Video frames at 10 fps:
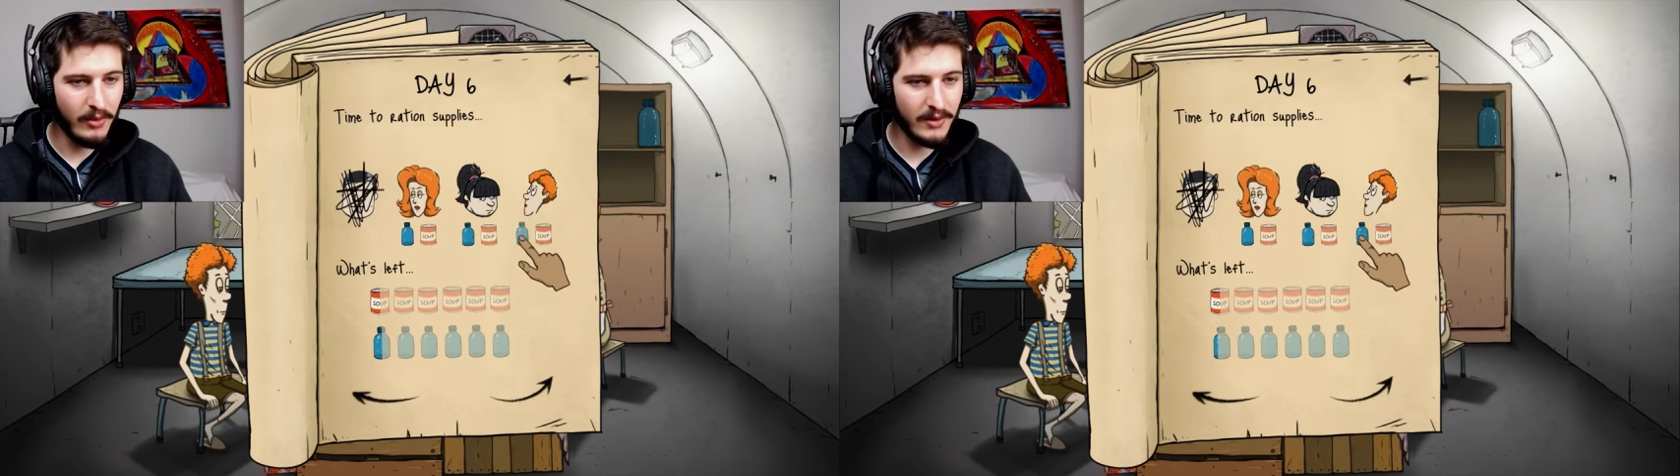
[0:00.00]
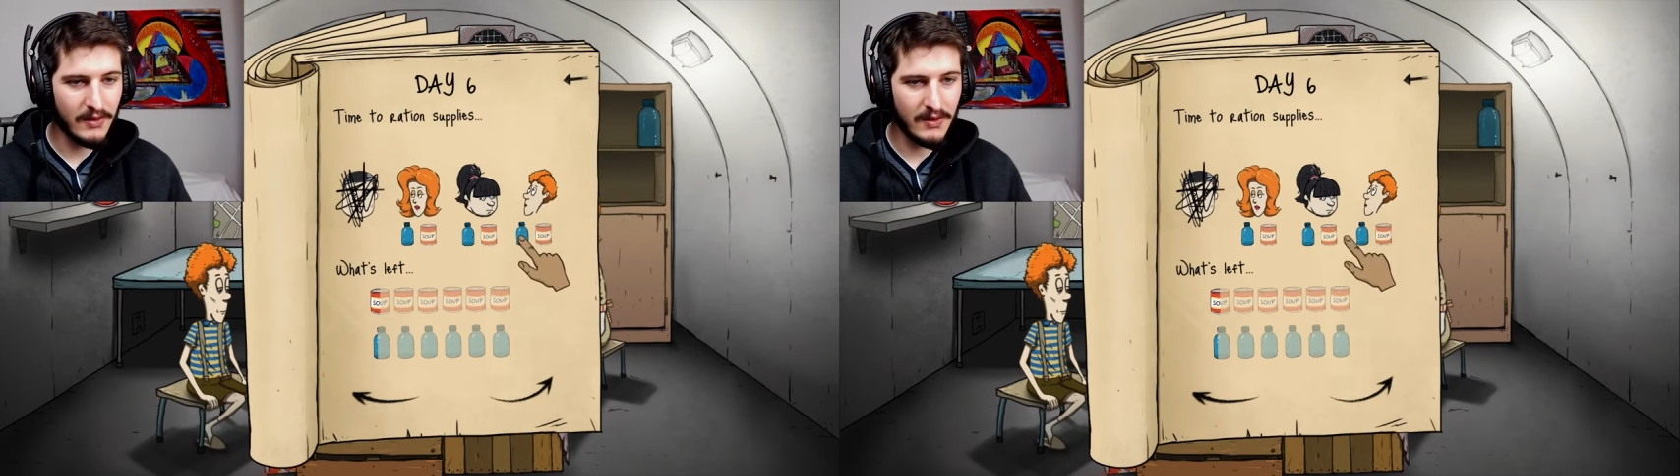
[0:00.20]

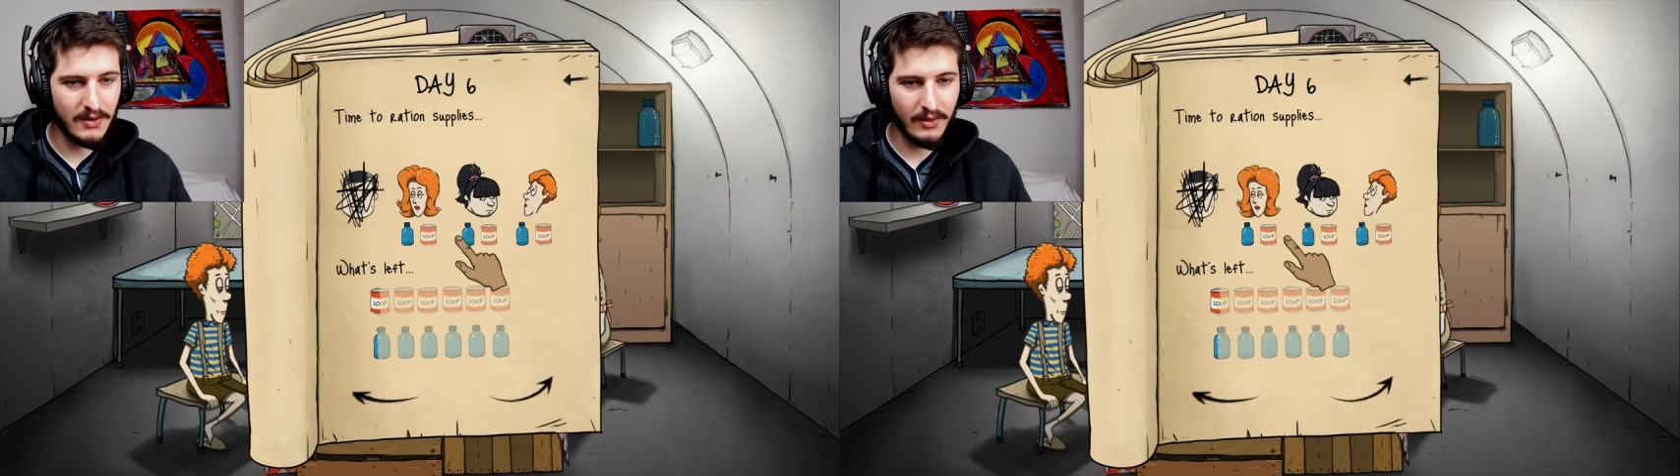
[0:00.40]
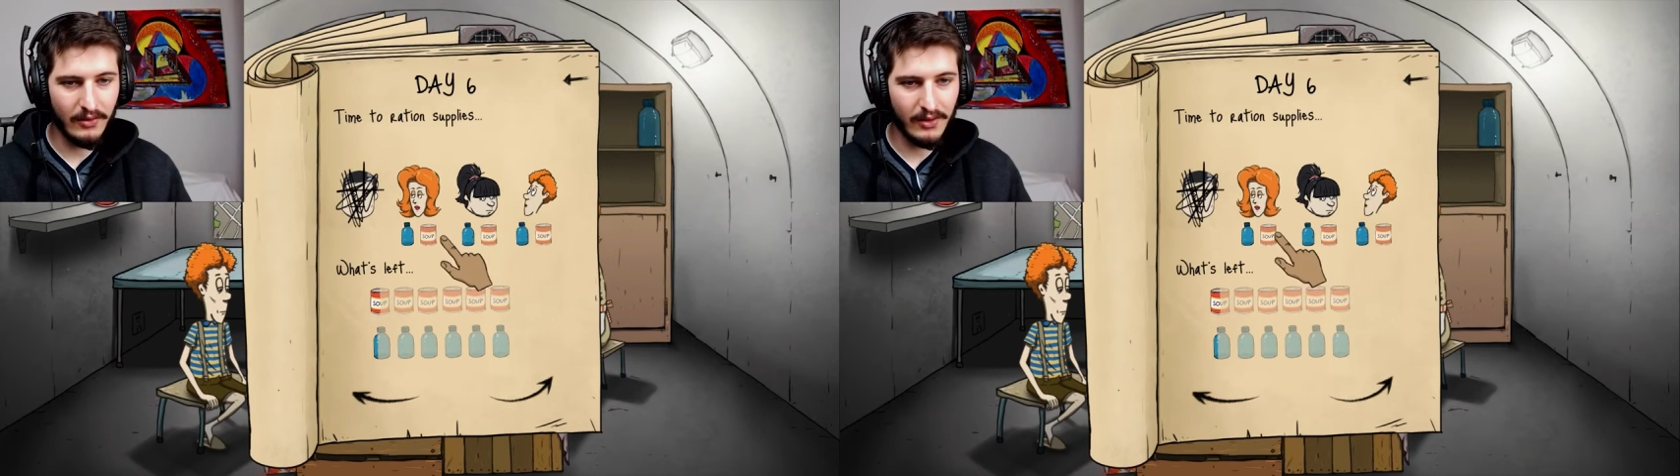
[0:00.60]
parce que
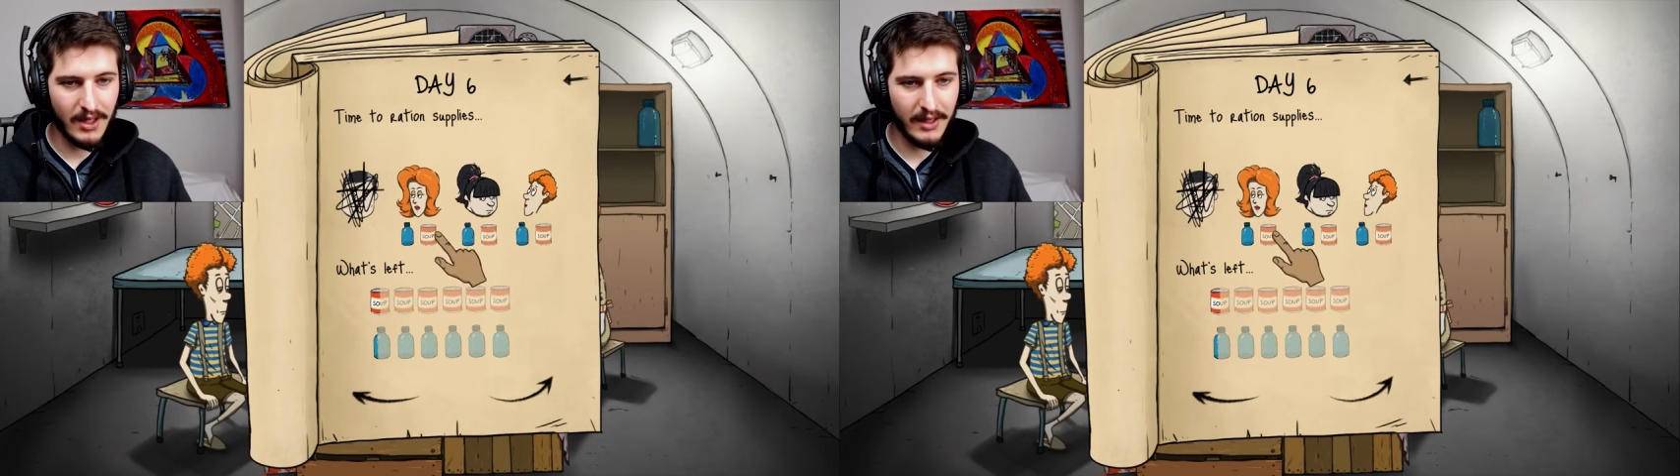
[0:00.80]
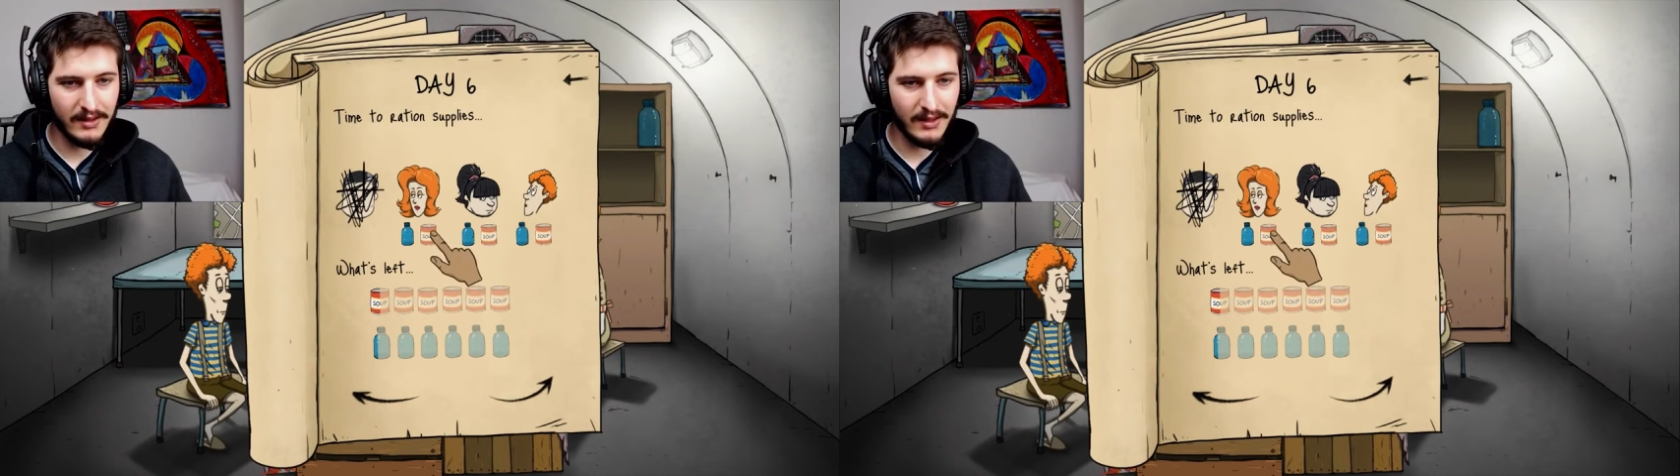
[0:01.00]
sinon ils vont
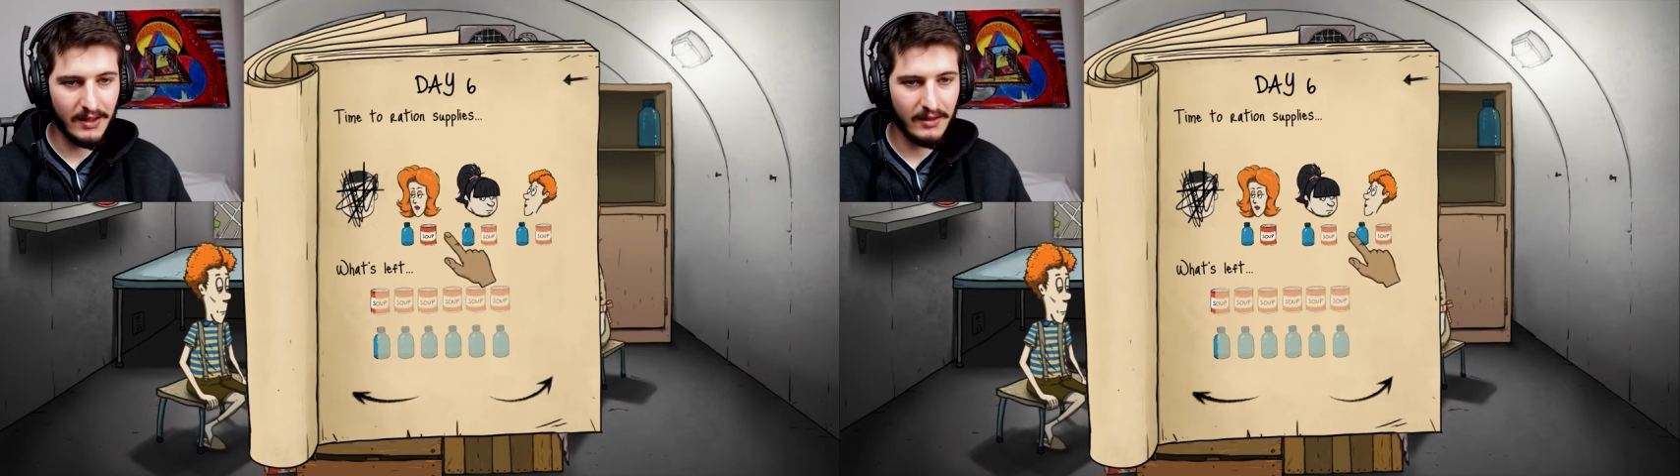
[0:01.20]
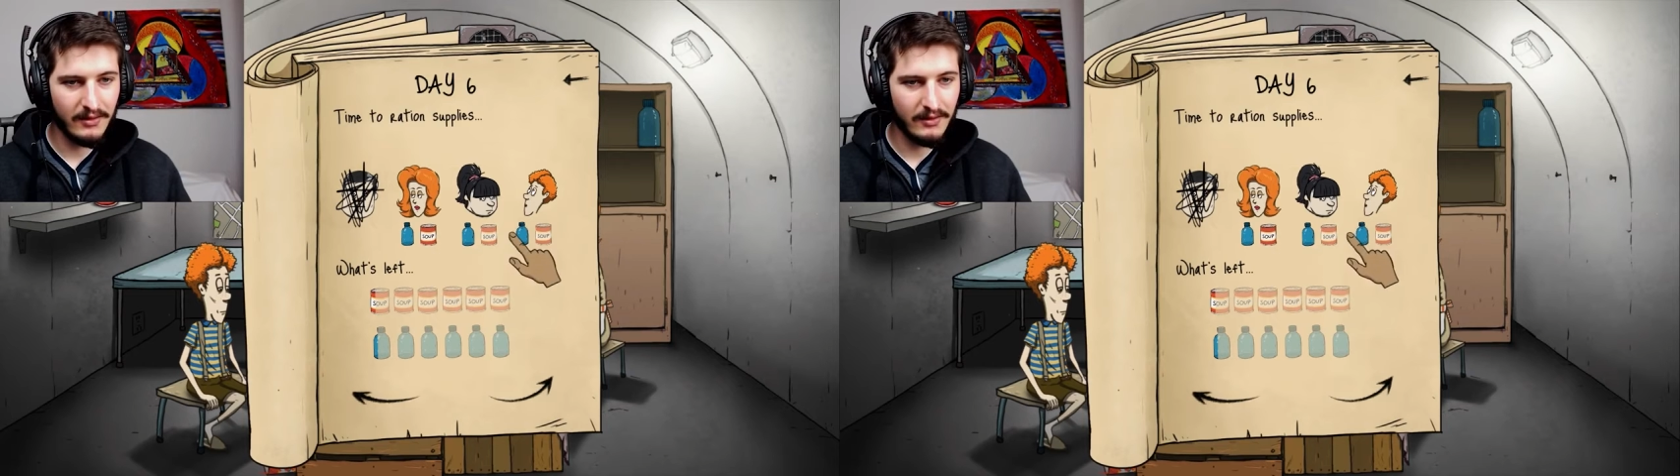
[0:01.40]
claquer